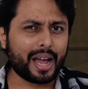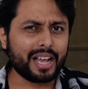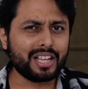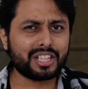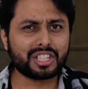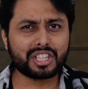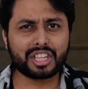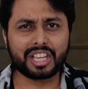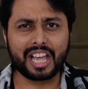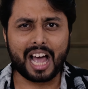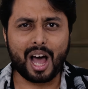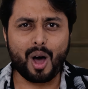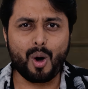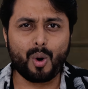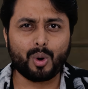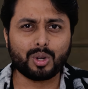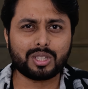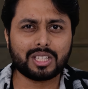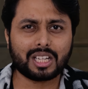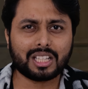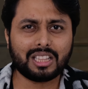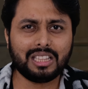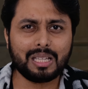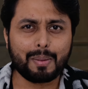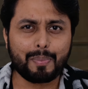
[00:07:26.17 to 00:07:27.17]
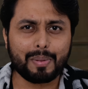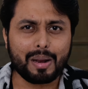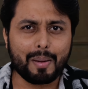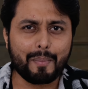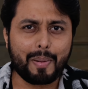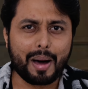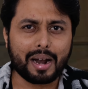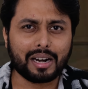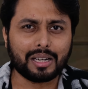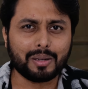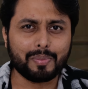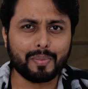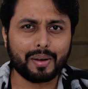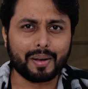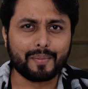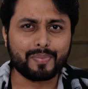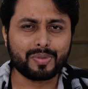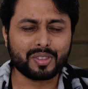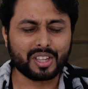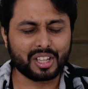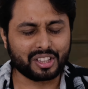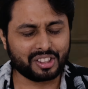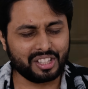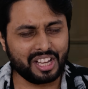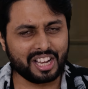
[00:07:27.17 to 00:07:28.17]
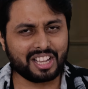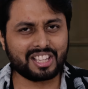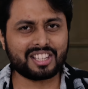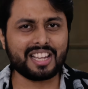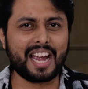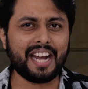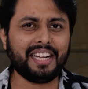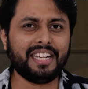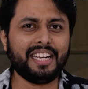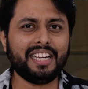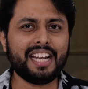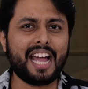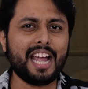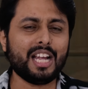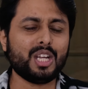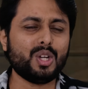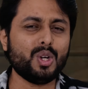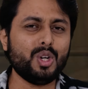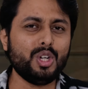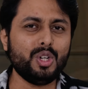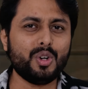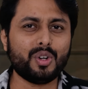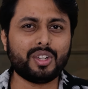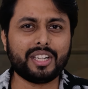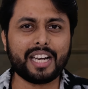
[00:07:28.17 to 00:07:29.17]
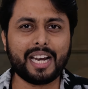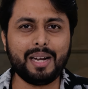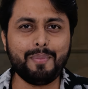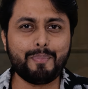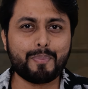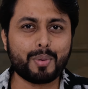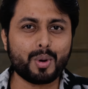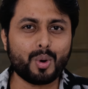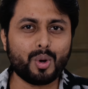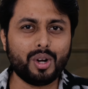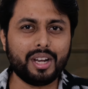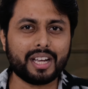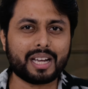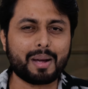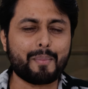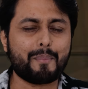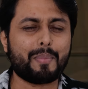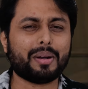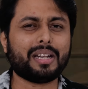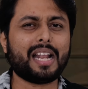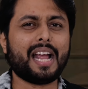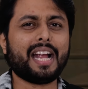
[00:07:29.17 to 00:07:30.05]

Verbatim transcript: प्राइस क्या हो सकती है अपने भारत में कितने एक्साइटेड आई क्यू न्यू टेन प्रो को लेकर